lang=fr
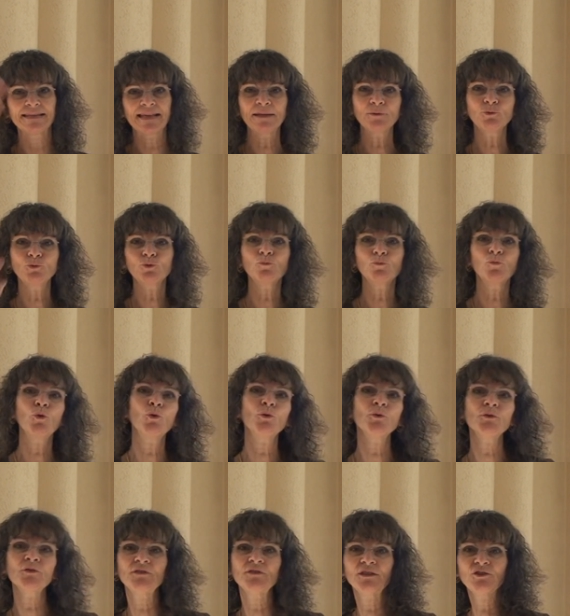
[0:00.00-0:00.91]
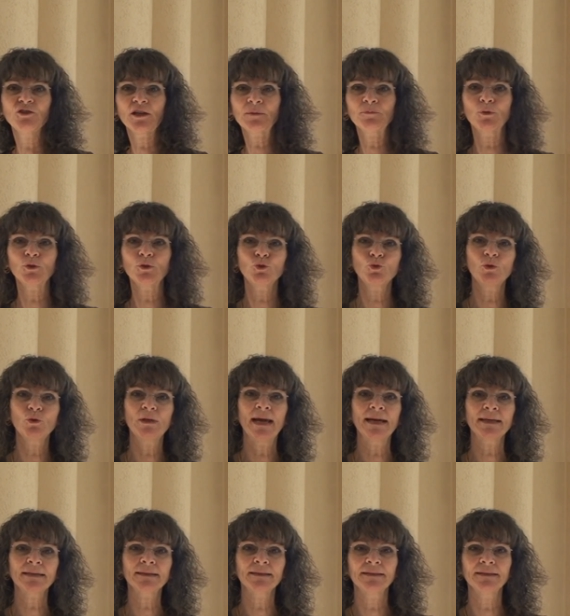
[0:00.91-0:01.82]
Salut tout le monde, c'est Jackpot du
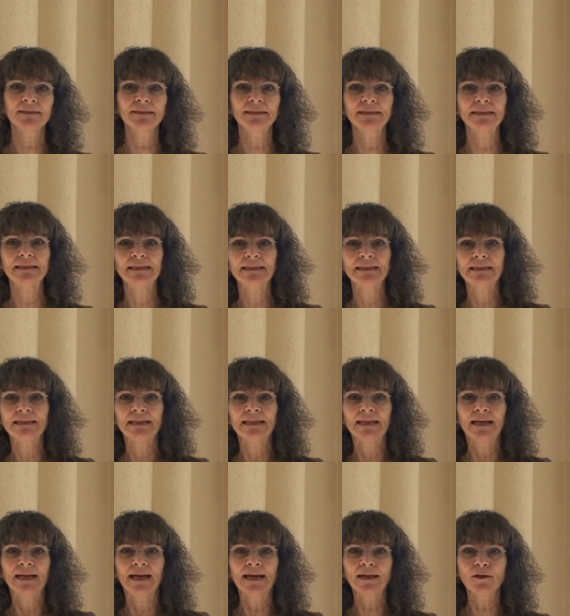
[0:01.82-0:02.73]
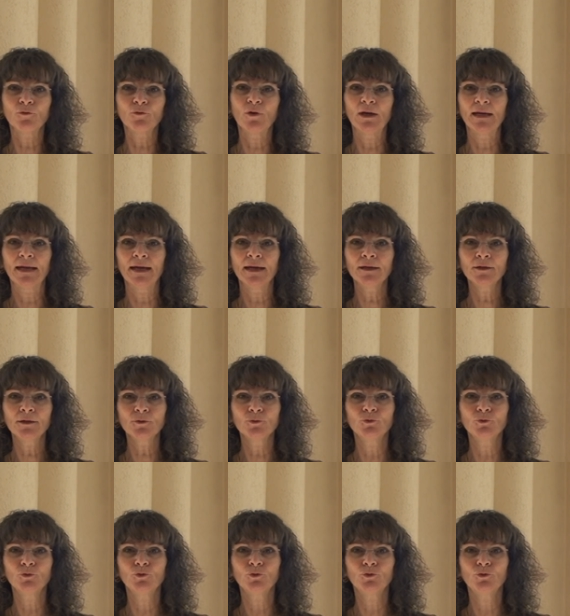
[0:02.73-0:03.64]
Lac. Alors voilà,
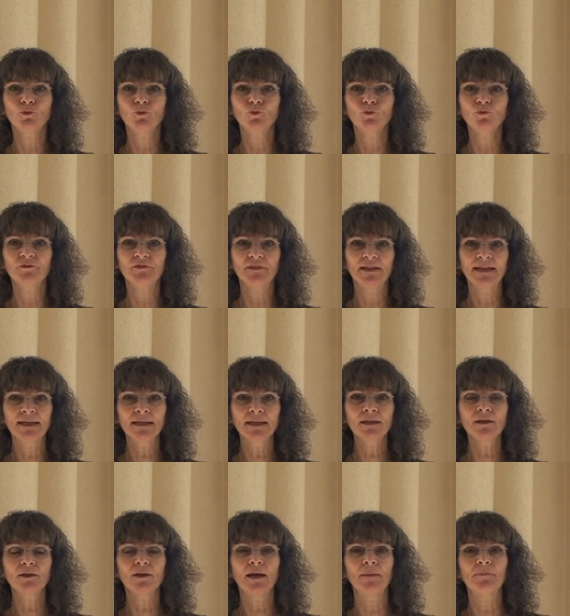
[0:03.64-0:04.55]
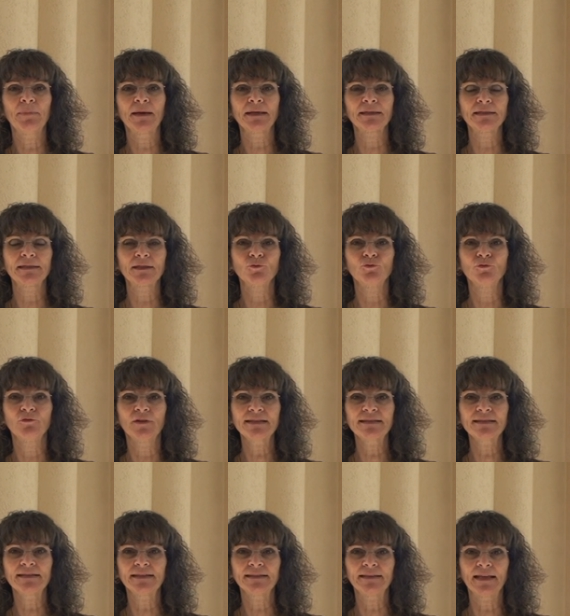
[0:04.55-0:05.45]
une nouvelle à partir du
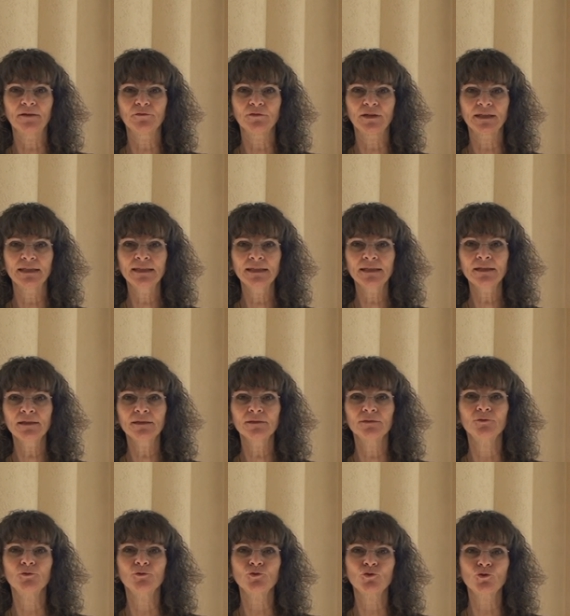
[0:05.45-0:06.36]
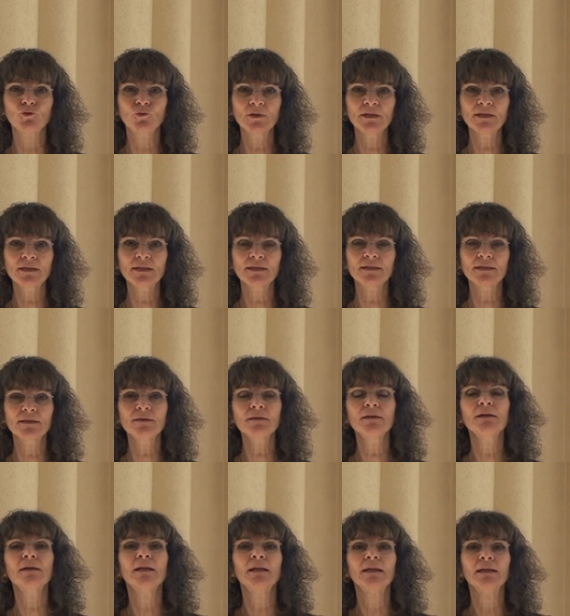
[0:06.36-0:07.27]
27 avril en Suisse,
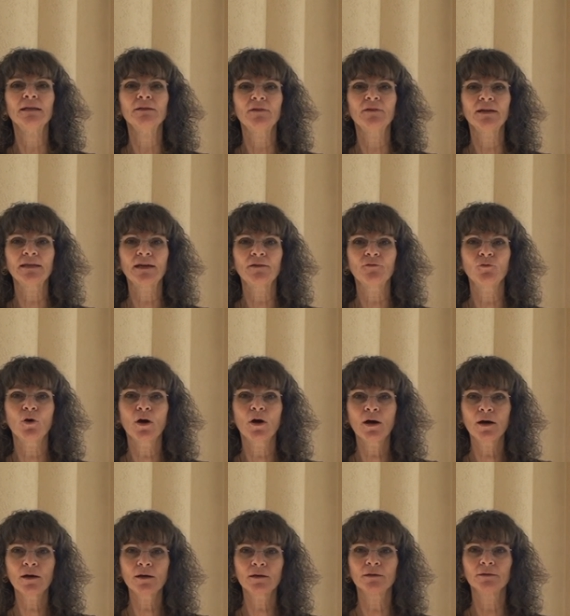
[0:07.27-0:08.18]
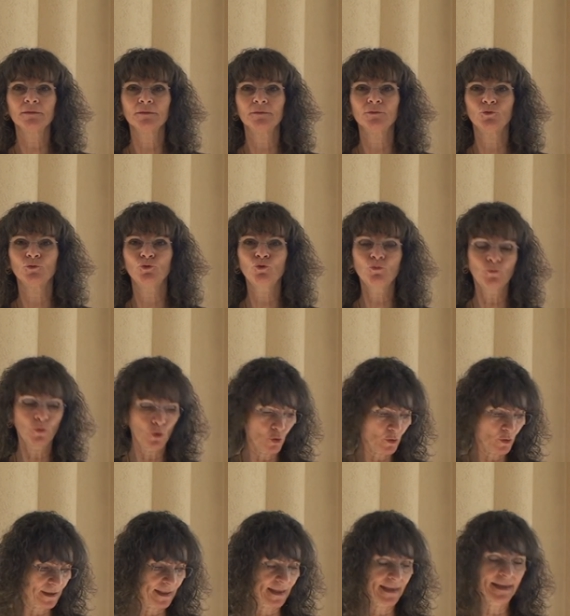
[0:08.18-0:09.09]
il va y avoir du
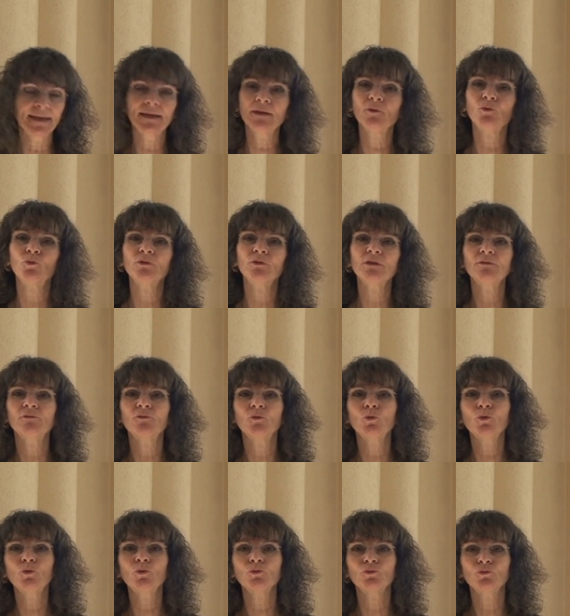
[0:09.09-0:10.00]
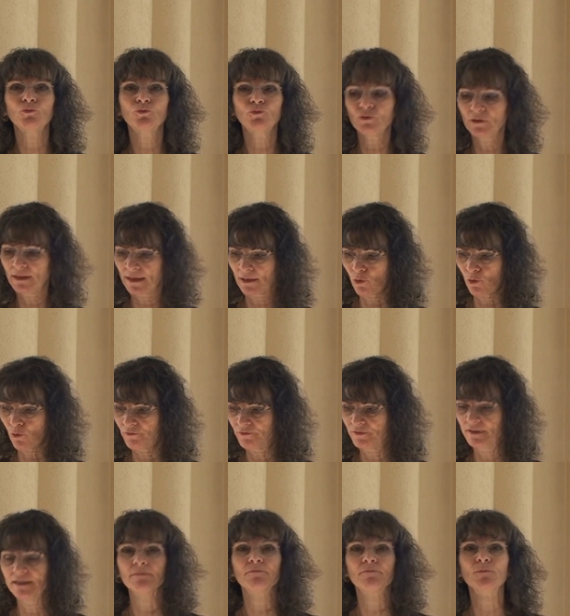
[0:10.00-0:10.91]
progrès au niveau du
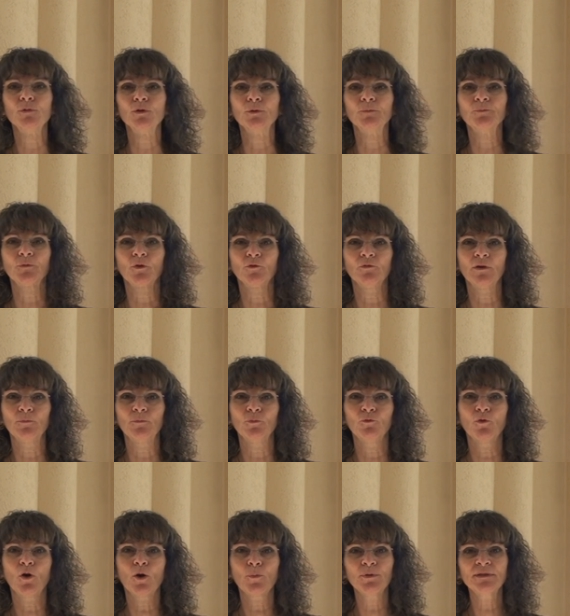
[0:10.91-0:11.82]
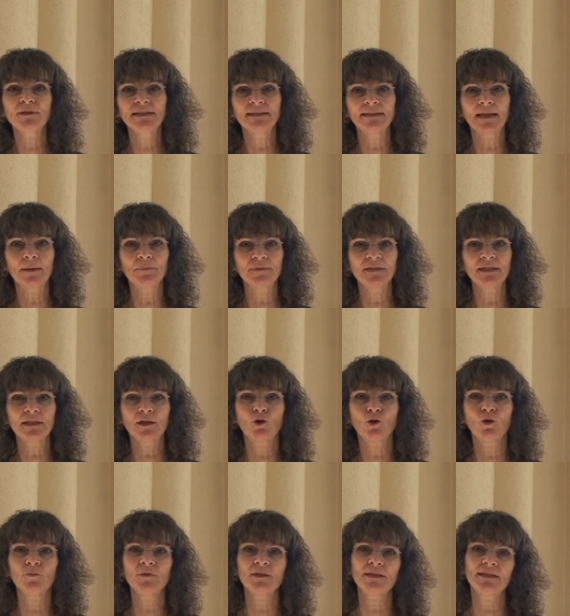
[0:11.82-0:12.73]
déconfinement. On va pouvoir petit à
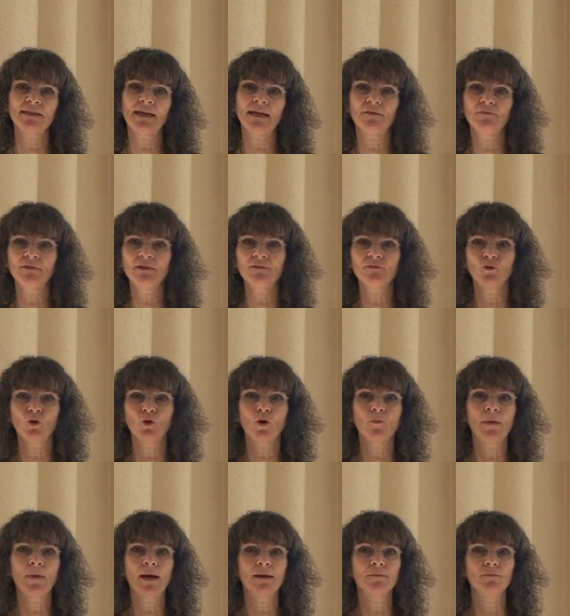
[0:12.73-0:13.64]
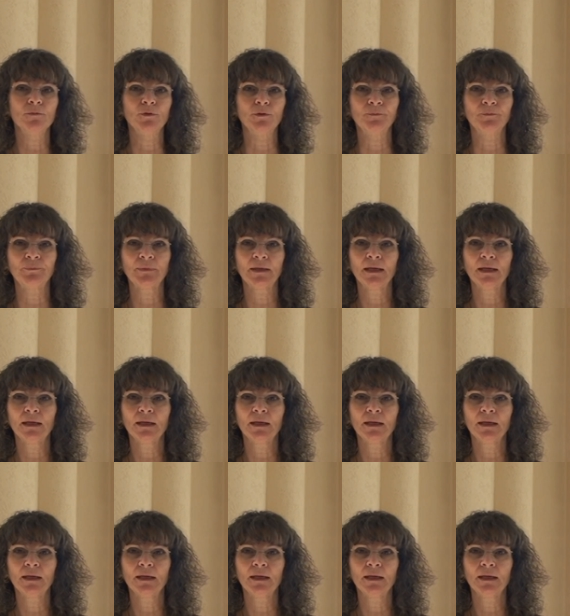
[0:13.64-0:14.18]
petit recommencer à vivre normalement.